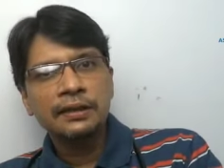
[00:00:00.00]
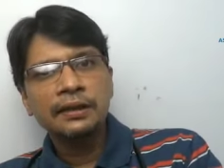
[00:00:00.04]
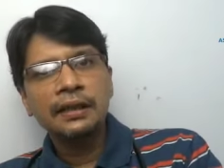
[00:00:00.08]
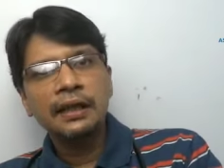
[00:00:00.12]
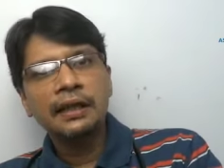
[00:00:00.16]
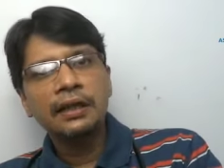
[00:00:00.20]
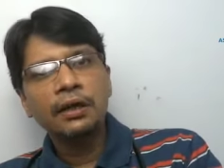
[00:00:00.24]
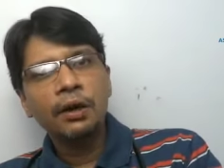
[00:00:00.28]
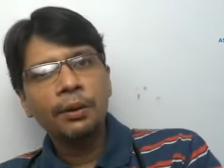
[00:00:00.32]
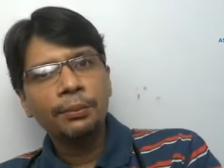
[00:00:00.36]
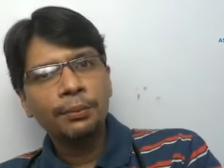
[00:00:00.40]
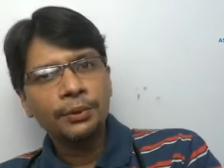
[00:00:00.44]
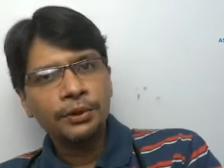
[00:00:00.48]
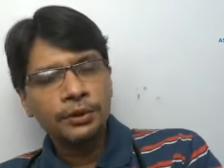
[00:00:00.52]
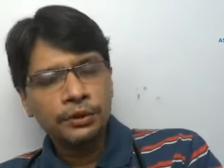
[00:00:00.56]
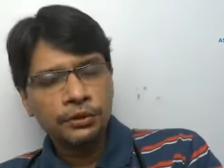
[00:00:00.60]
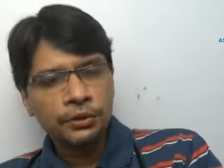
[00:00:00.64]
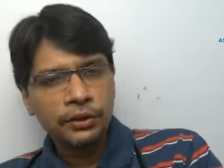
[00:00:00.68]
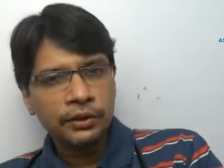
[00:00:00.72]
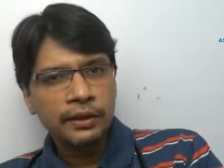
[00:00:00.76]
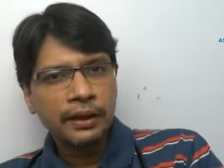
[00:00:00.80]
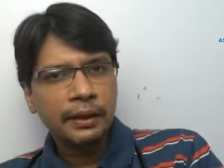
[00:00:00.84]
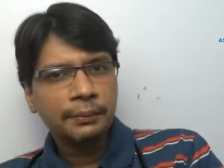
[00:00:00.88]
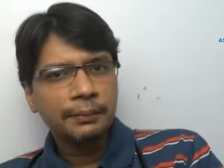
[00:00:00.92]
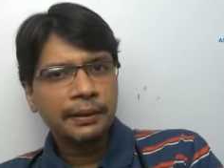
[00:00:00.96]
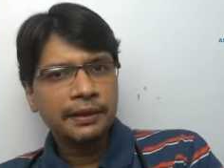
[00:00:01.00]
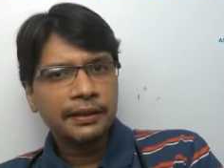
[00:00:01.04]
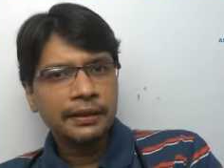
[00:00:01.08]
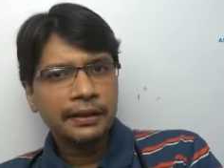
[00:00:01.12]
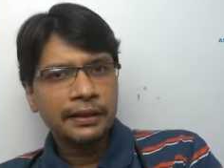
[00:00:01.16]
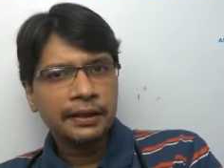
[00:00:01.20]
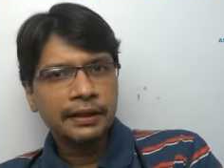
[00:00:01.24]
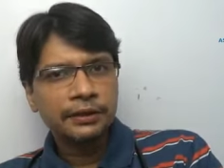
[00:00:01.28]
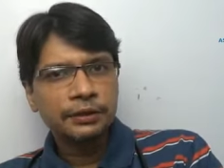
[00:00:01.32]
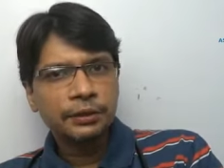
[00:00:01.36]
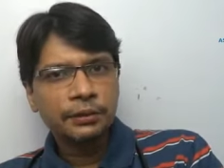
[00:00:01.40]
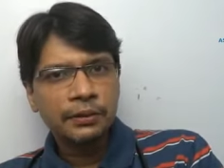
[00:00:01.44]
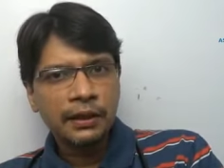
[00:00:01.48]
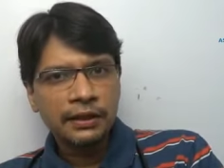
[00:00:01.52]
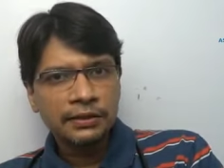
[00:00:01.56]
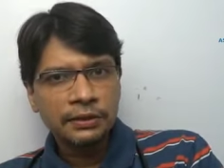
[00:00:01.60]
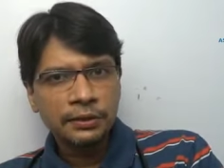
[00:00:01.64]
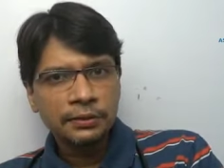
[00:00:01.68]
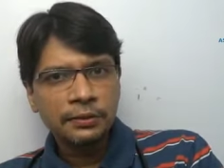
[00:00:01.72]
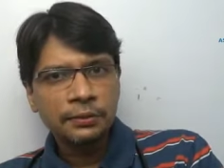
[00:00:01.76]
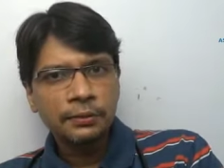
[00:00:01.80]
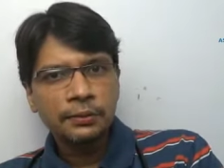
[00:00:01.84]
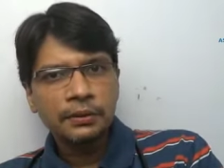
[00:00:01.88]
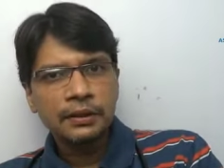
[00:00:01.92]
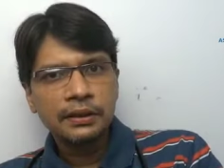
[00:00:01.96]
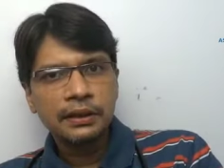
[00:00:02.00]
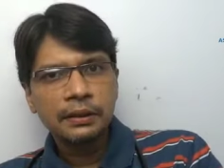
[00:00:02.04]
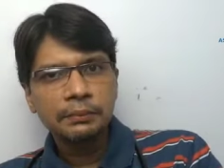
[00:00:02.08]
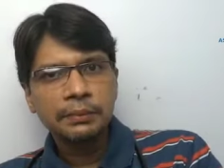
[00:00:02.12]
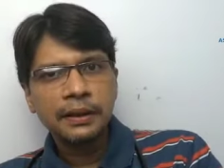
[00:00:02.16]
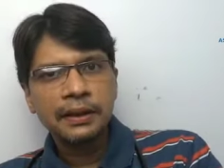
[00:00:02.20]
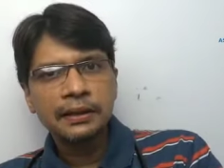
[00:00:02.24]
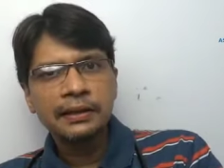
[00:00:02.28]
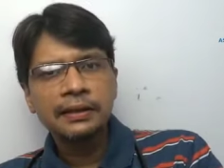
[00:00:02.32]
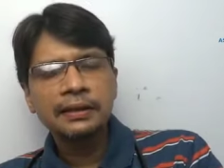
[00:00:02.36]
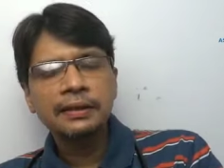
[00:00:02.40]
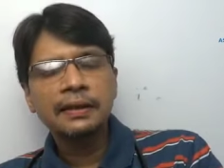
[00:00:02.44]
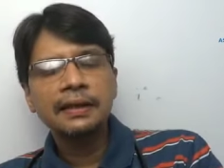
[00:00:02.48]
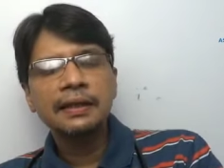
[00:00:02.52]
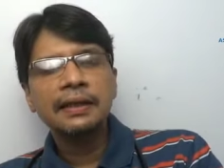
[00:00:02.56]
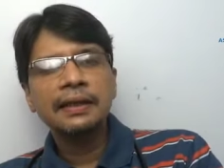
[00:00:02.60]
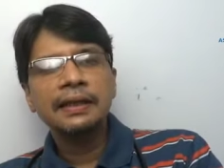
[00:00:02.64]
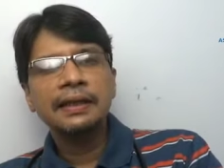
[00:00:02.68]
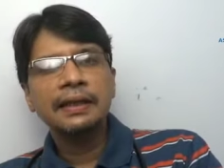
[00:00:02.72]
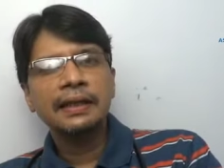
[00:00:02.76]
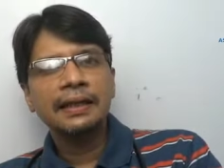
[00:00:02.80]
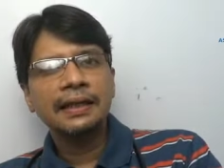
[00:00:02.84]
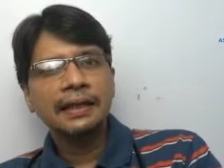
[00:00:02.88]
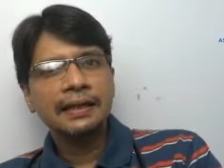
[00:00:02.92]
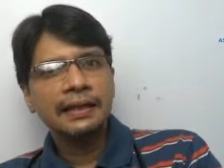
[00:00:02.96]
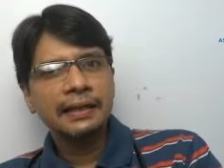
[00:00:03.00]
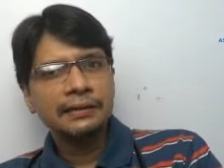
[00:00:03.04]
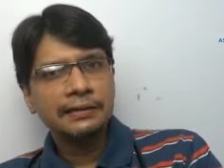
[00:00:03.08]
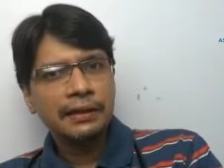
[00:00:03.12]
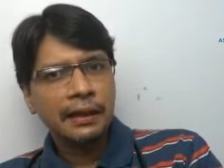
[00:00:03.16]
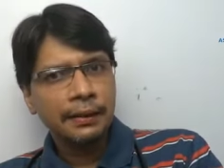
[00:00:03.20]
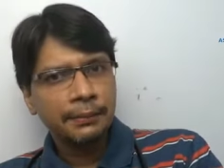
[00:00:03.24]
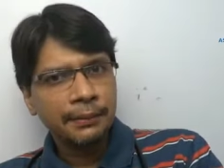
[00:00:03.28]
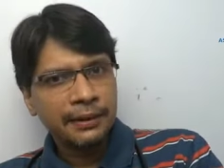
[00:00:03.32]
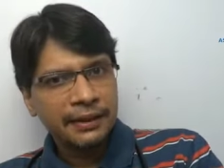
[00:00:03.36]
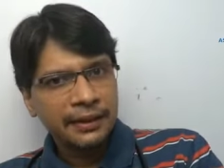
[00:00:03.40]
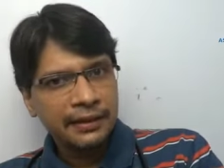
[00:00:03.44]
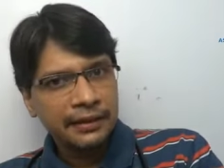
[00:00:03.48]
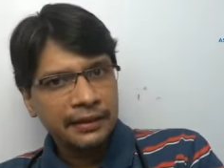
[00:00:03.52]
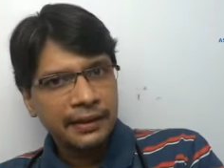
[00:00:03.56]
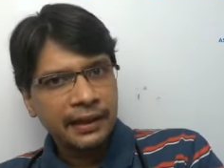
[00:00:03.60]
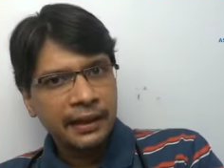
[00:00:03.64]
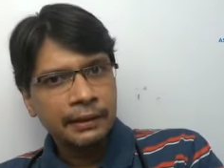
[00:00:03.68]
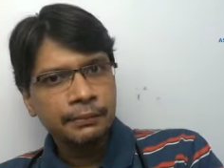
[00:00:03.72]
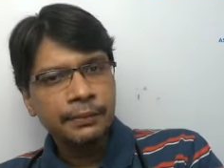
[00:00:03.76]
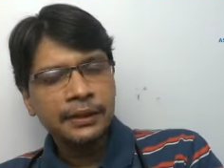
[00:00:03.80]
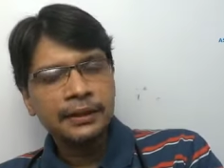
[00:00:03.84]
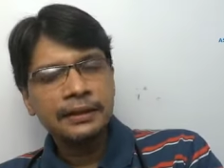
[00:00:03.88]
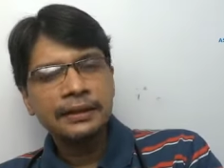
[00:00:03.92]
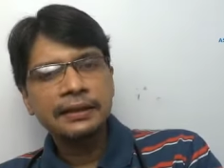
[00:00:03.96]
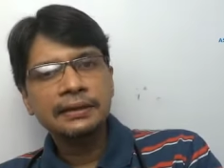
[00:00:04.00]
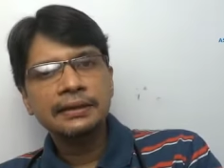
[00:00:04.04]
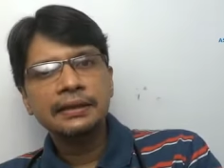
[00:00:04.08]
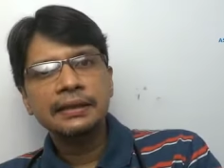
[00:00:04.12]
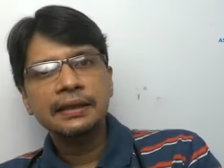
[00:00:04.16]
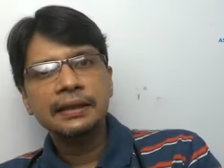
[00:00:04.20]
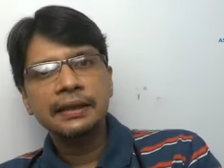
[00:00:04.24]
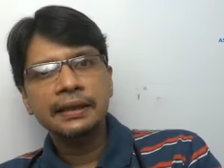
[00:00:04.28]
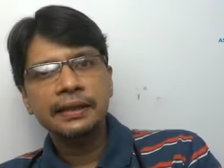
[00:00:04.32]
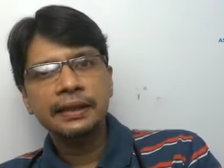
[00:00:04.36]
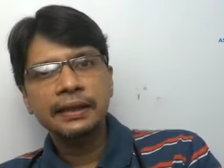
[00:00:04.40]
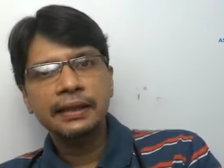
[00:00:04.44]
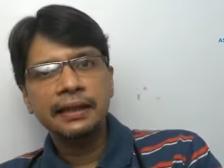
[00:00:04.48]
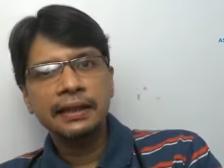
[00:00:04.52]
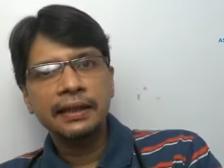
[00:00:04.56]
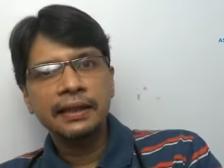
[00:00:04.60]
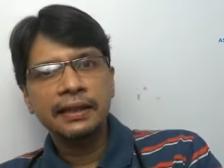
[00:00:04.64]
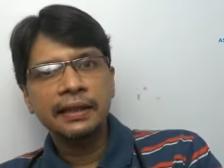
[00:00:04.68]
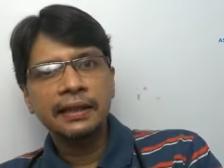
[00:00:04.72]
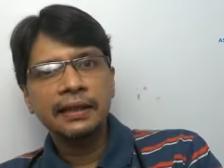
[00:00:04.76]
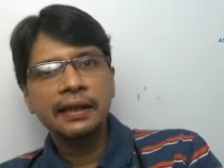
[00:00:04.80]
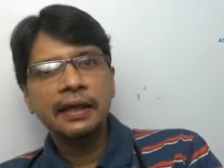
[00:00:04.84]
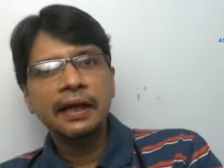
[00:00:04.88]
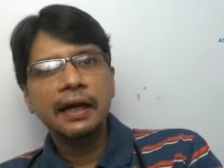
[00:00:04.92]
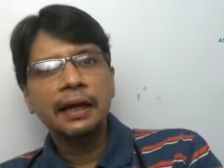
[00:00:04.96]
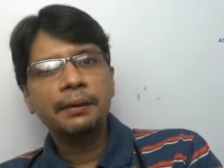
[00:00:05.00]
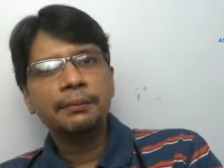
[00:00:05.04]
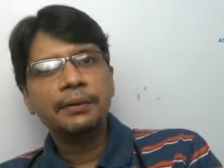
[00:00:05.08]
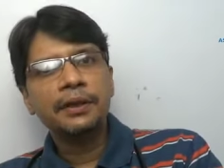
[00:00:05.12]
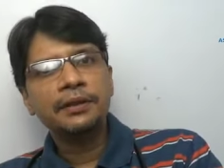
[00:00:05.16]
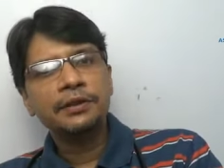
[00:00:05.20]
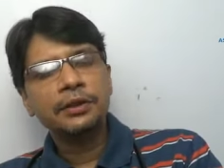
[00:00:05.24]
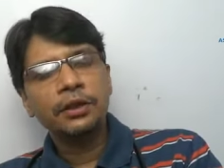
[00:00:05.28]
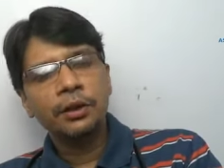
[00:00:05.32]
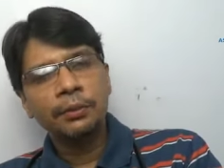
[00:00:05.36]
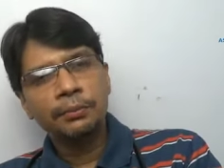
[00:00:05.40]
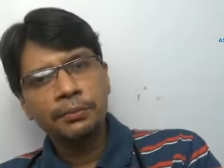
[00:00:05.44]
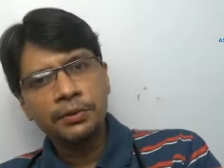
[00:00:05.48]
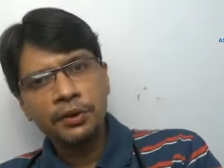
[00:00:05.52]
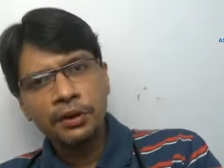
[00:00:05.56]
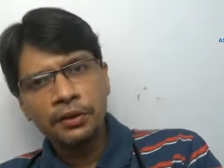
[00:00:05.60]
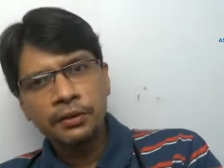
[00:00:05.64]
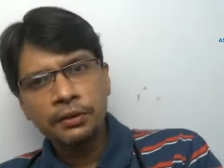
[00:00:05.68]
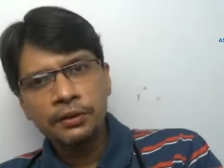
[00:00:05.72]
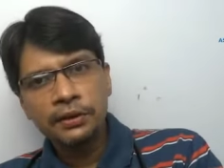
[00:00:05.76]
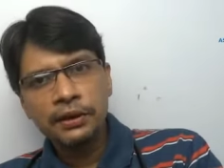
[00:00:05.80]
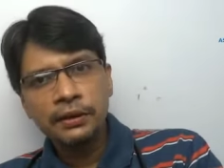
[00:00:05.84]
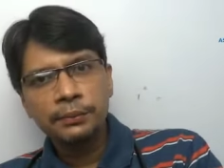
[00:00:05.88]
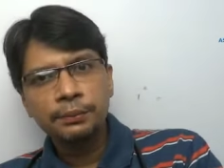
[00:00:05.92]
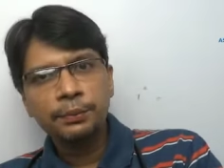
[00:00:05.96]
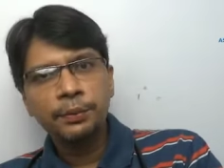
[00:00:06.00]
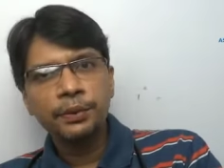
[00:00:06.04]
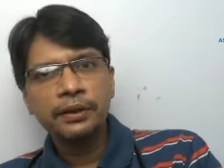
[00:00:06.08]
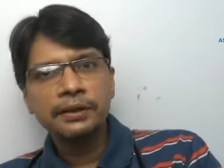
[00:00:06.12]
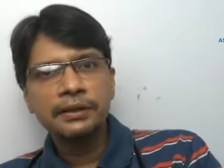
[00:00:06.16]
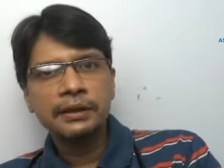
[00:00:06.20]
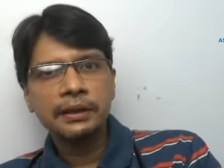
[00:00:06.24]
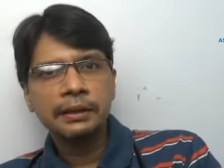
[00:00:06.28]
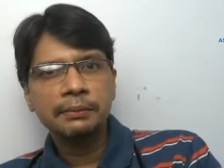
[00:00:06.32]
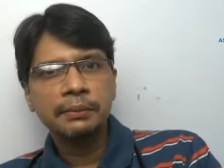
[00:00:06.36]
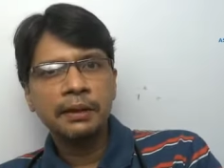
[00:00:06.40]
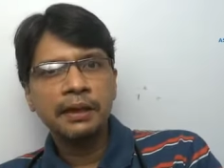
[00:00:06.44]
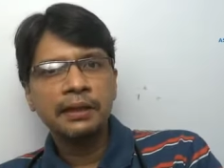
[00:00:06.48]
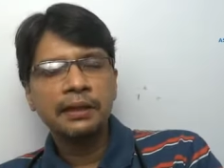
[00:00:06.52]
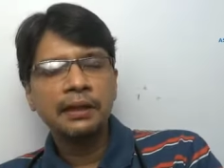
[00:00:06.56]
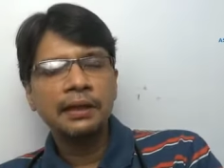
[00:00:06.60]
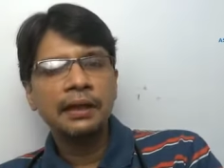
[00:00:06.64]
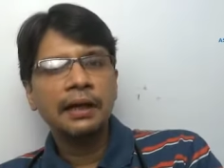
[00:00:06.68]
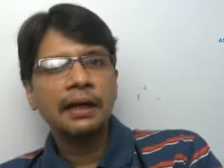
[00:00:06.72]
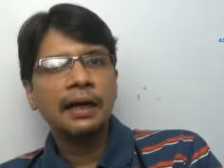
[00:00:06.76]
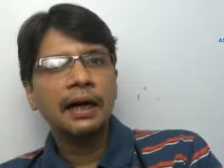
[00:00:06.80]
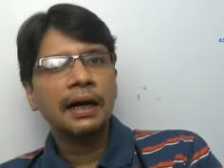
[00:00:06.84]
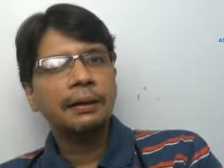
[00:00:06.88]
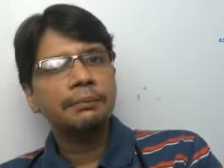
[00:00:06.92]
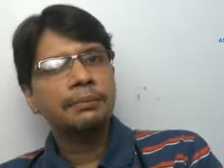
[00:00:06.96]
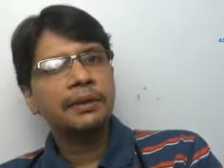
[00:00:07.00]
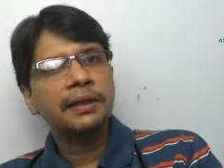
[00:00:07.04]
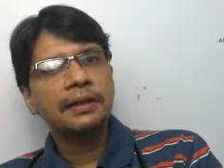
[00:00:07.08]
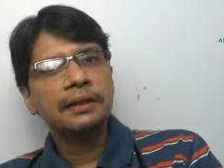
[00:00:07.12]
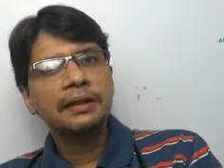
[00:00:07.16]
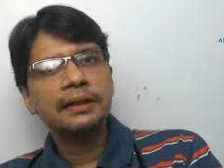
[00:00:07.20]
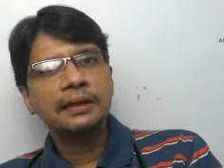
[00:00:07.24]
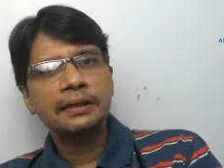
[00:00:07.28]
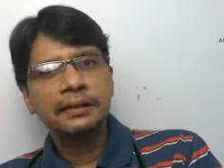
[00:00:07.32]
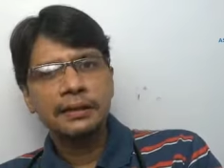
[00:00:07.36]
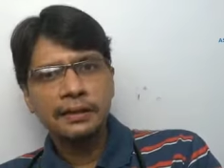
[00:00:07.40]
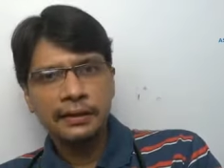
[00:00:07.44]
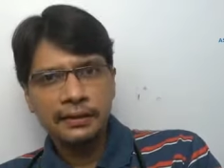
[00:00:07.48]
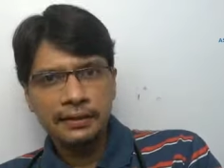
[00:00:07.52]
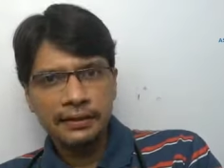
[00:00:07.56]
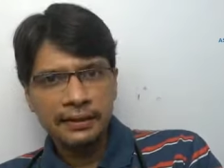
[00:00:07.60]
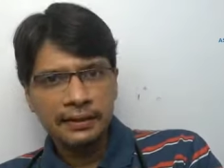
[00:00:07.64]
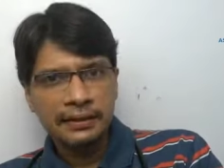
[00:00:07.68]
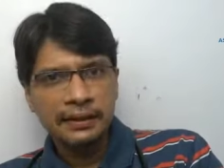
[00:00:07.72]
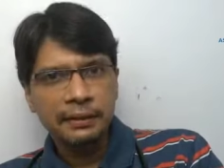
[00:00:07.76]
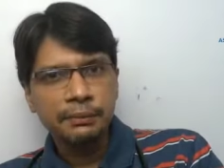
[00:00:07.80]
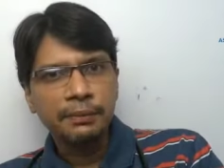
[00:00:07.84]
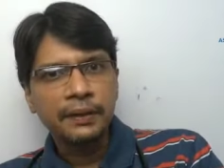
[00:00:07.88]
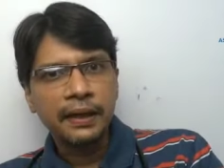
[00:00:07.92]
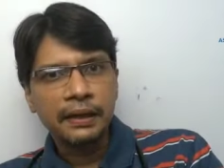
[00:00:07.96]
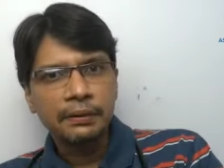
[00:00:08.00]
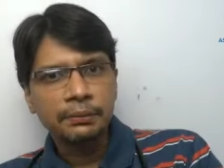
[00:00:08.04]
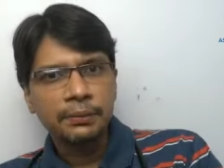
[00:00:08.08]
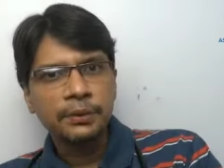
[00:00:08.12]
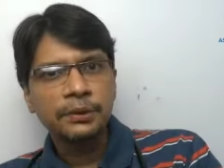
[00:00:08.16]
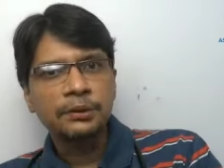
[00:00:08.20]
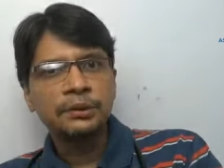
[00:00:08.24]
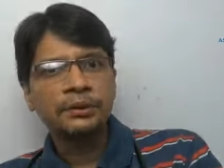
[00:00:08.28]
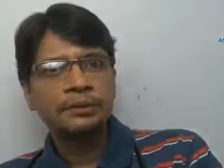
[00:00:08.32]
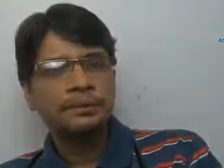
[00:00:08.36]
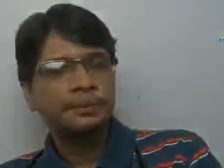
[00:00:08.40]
তাহলে অবশ্যই আমাদেরকে যোগাযোগ করতে পারেন এখানে আমাদের ডায়াবেটিস ক্লিনিকে আমরা সব ধরনের পরিষেবা আপনাদের দিতে পারবো